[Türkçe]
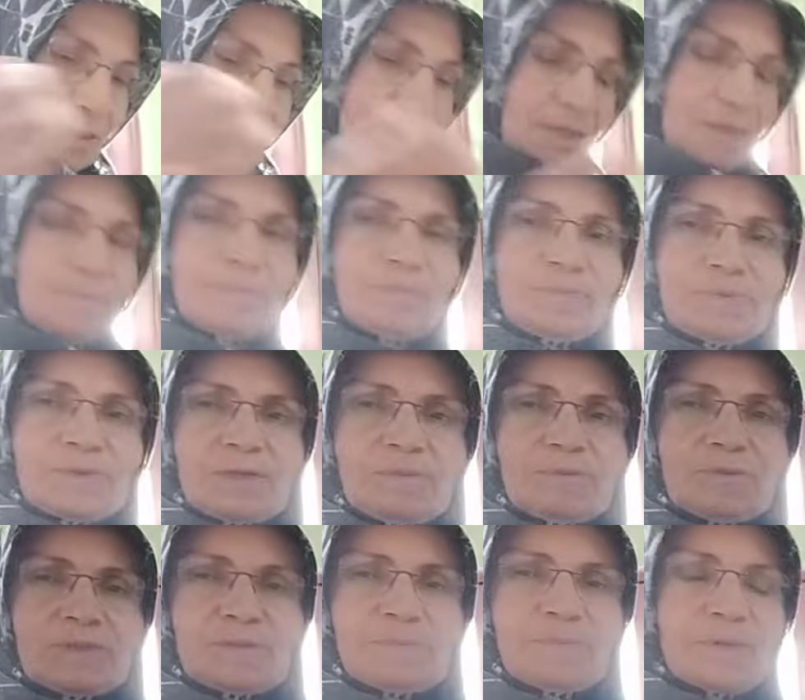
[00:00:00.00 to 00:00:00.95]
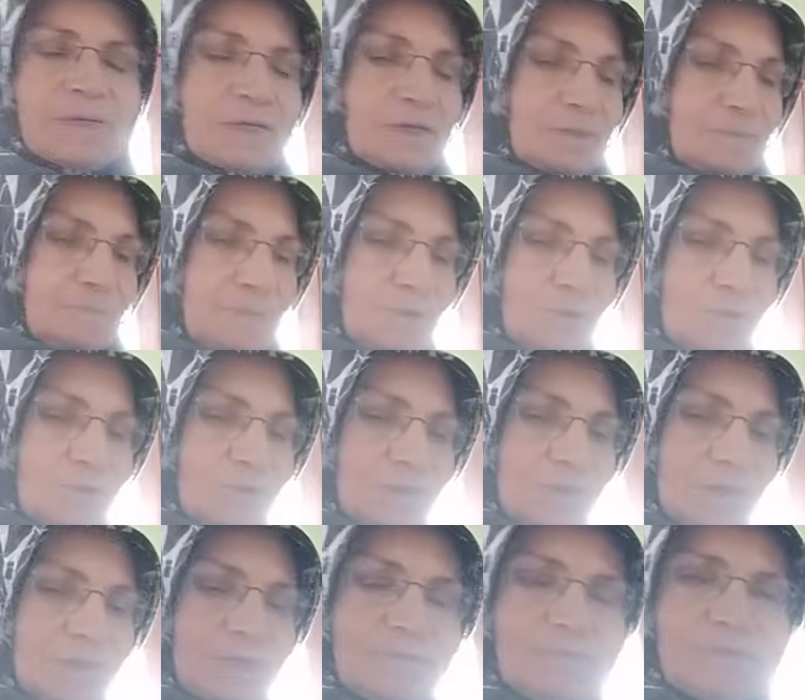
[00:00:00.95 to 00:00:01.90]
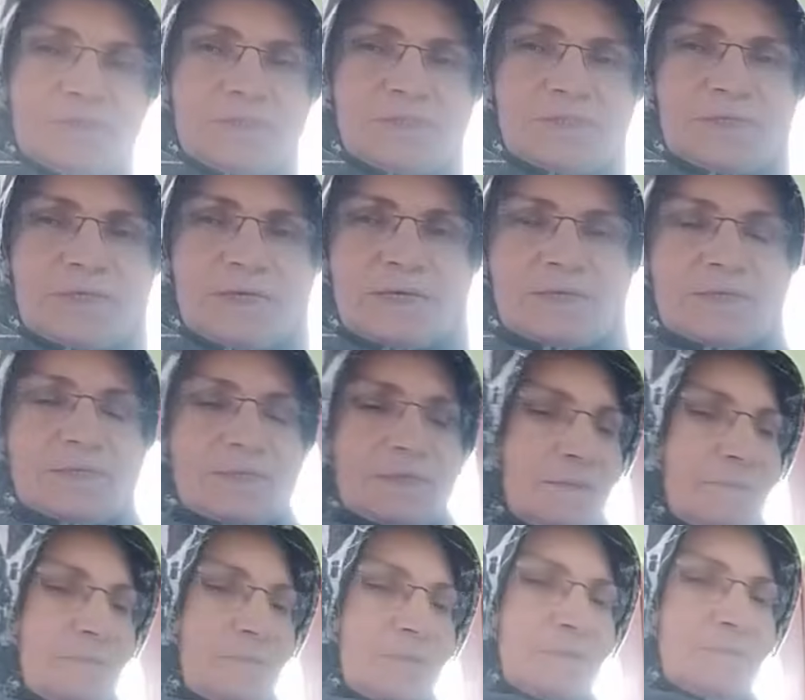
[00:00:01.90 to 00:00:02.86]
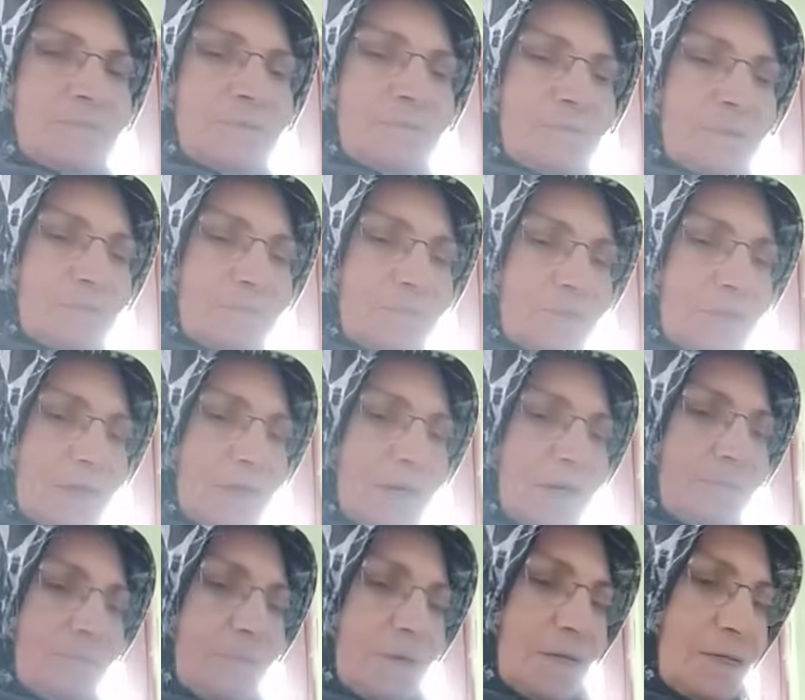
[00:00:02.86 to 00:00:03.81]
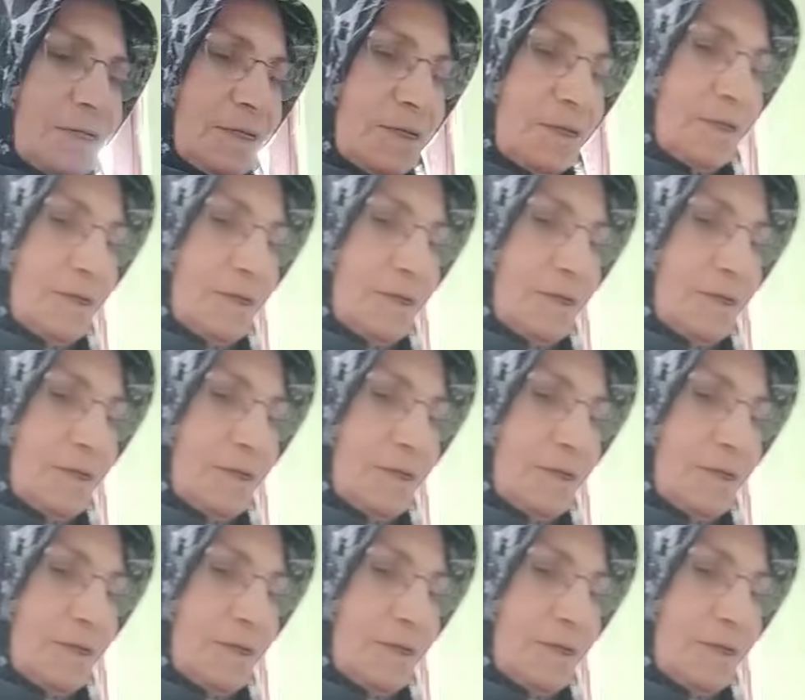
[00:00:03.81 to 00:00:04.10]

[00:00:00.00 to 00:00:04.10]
hani kimisi poğaça, kimisi kek, kimisi bilmem sarma.